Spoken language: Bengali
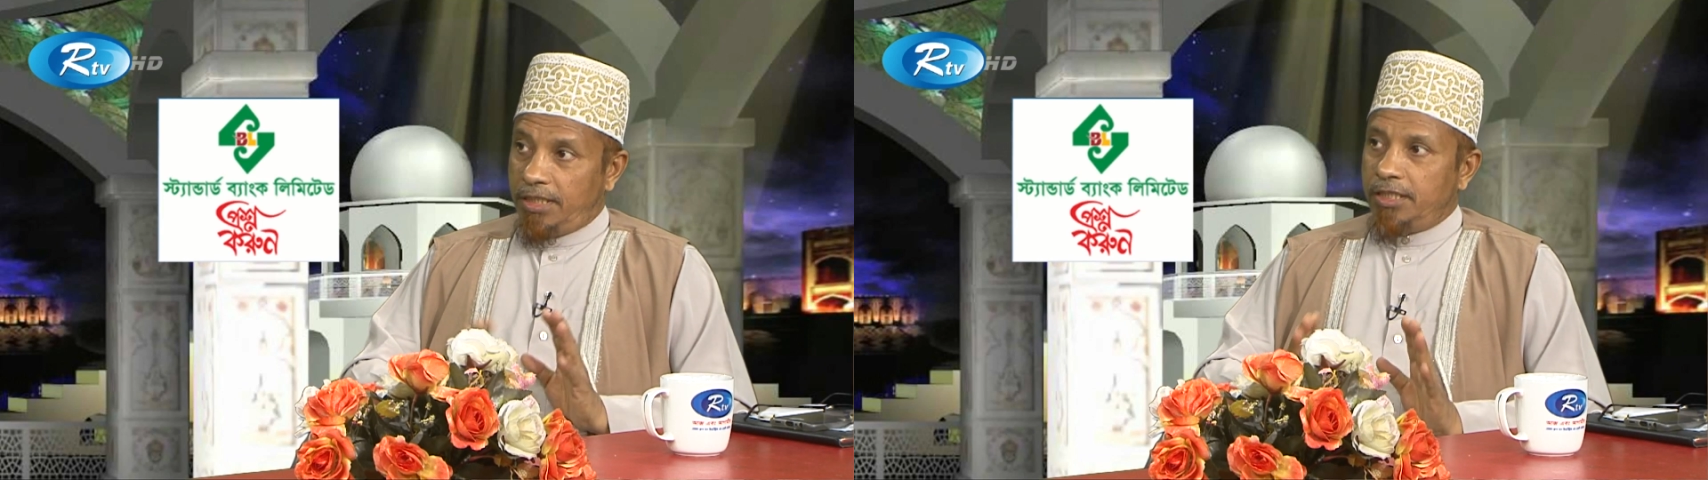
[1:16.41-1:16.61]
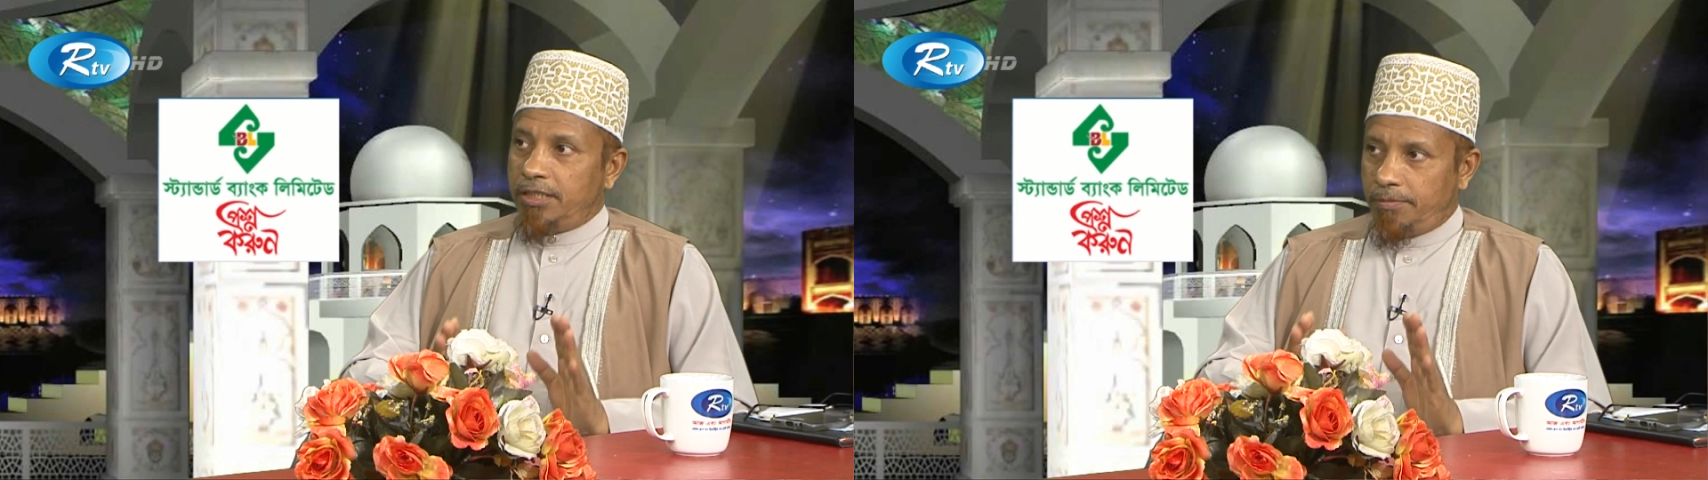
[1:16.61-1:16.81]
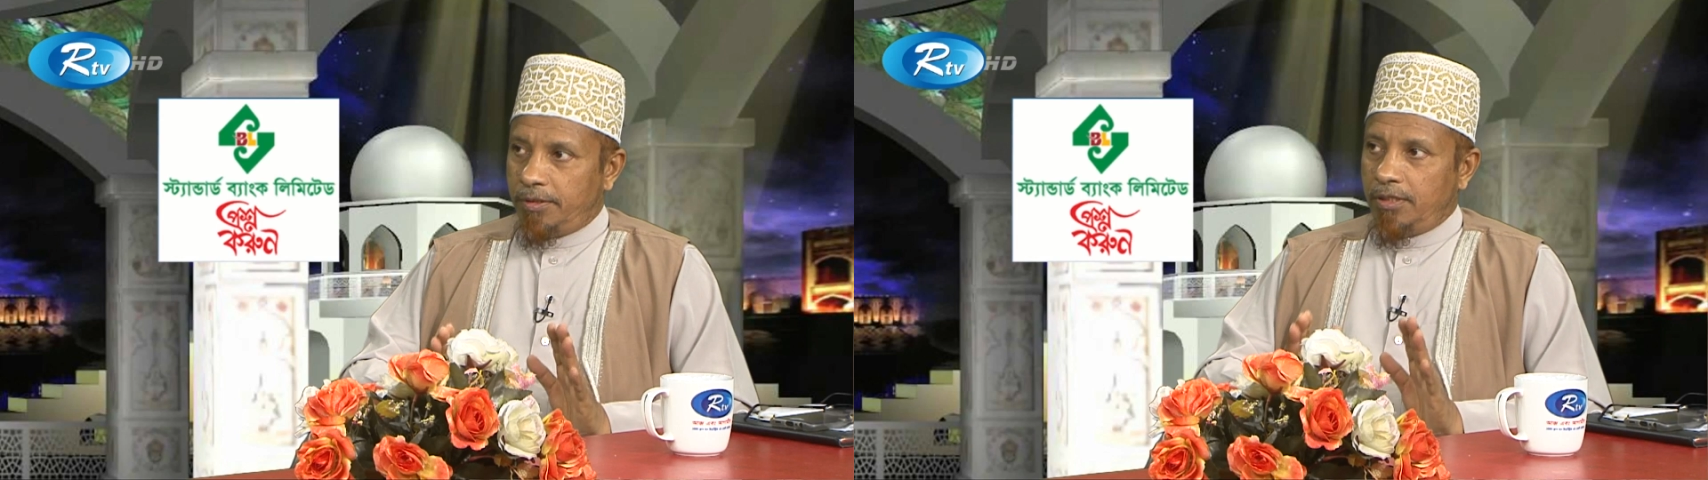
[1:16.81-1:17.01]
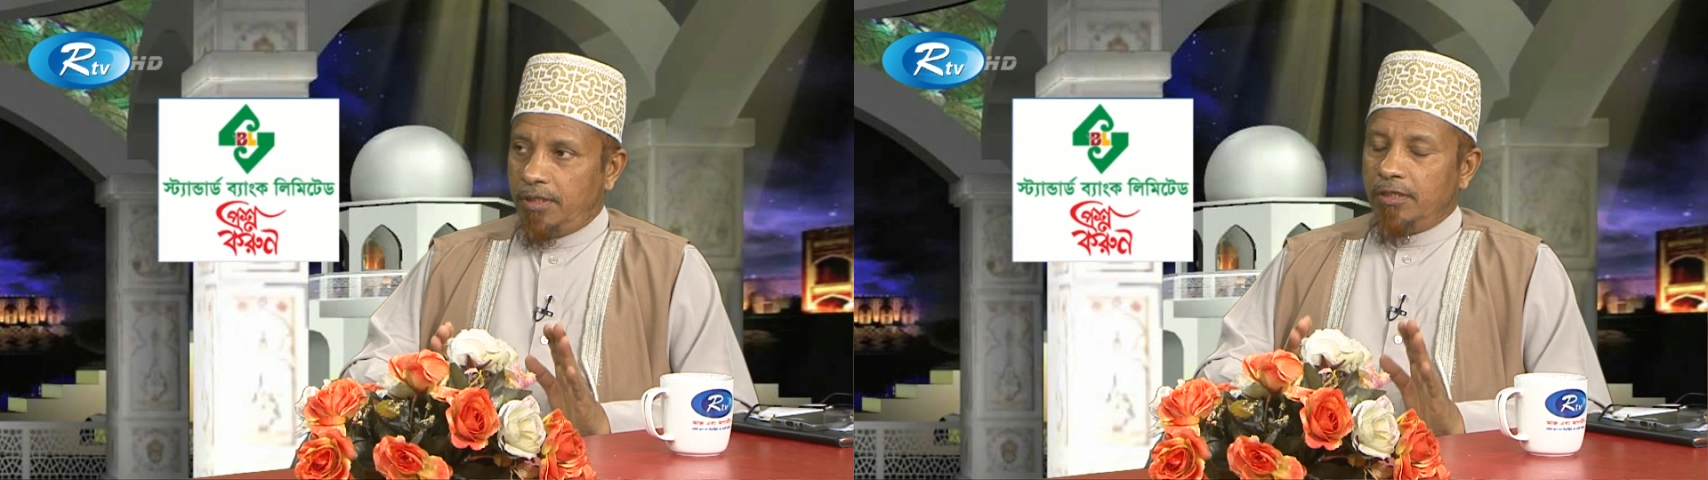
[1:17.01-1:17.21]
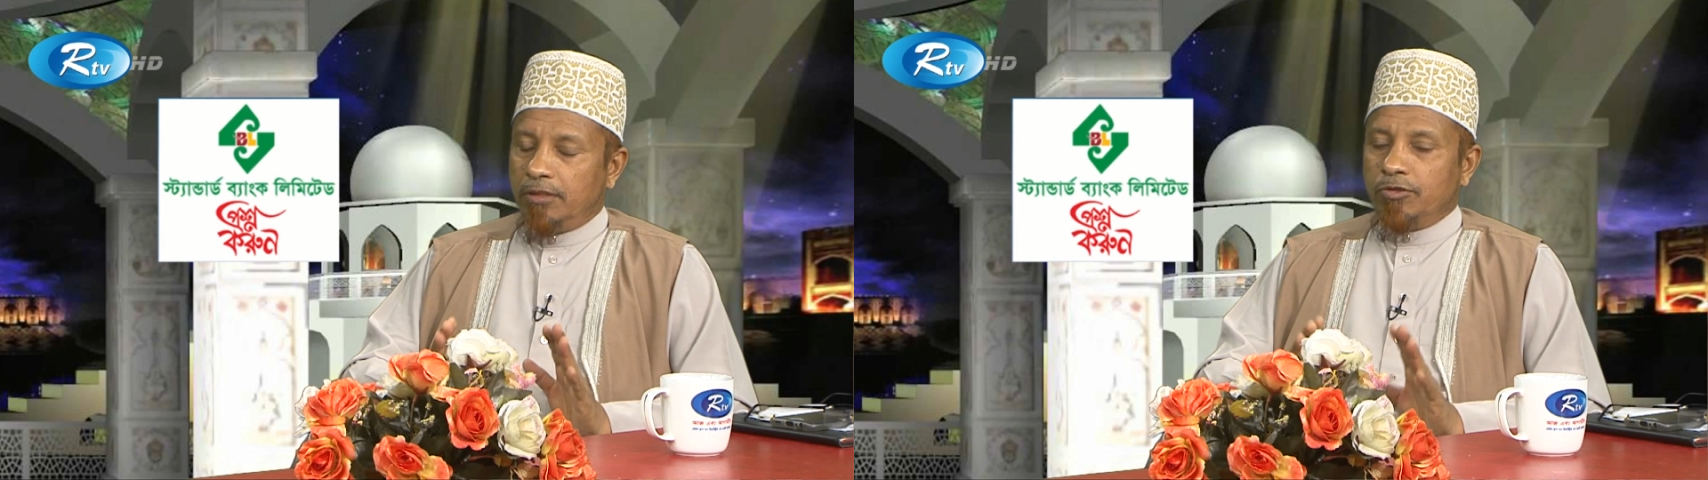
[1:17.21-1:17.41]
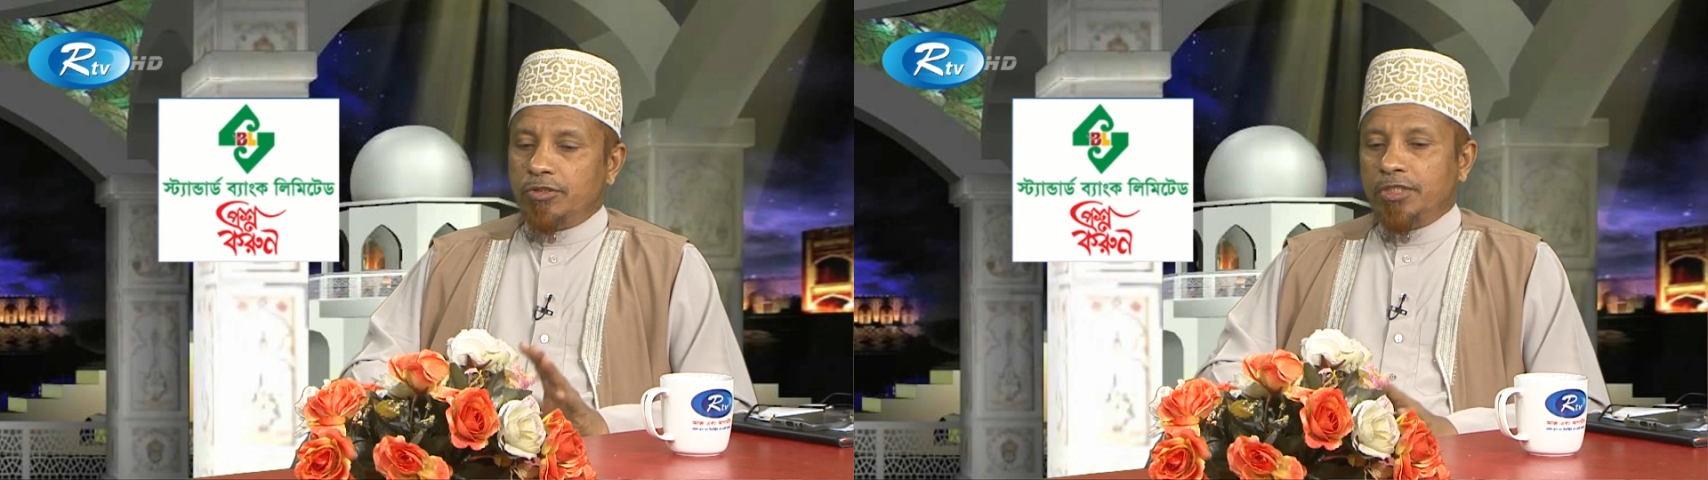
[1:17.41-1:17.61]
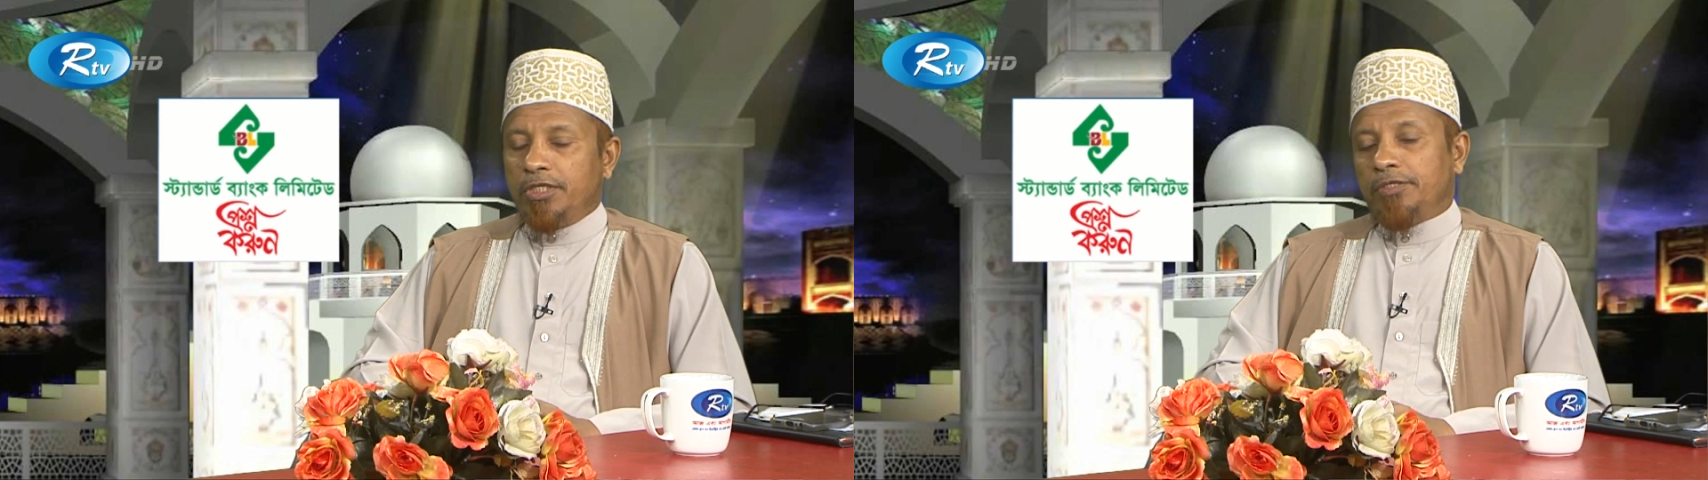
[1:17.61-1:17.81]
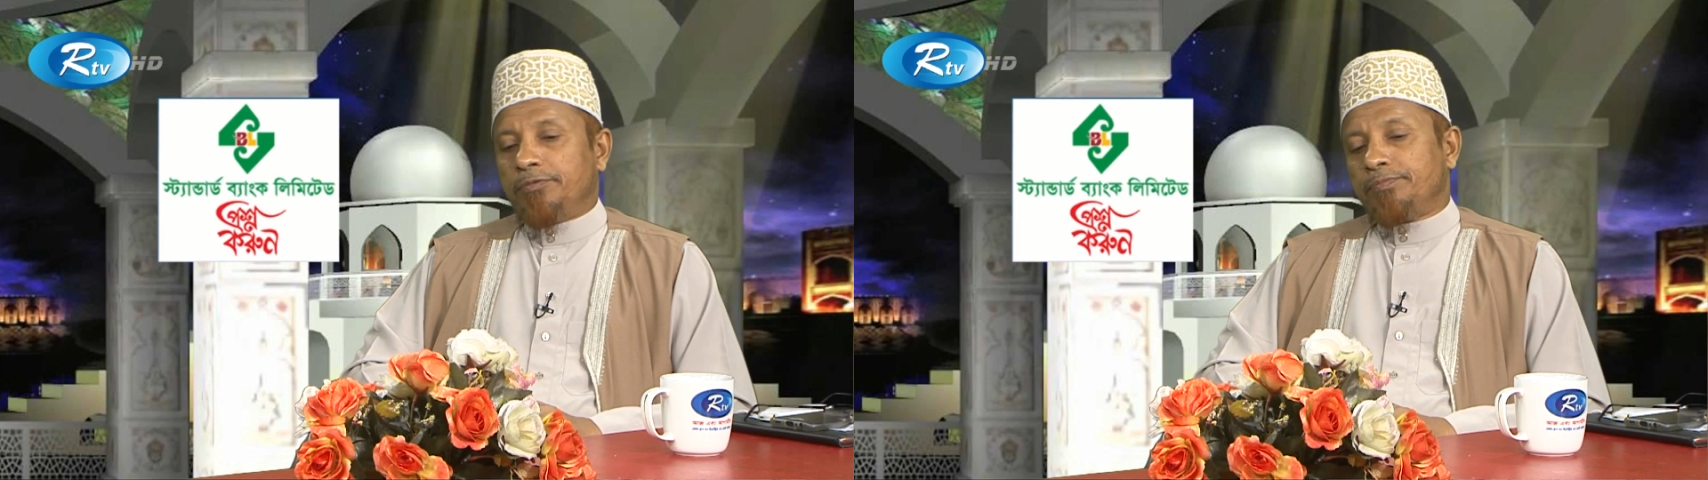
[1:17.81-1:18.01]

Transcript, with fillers: হিসেবে দশটি দিন